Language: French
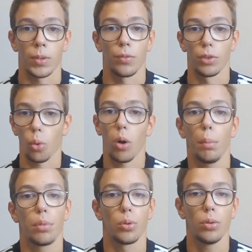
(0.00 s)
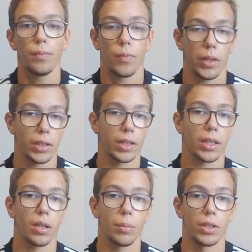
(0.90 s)
on avait trois plots qu'a
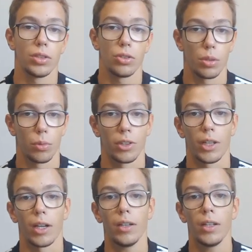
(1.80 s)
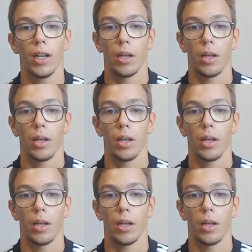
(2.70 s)
créé Matic et Mangala.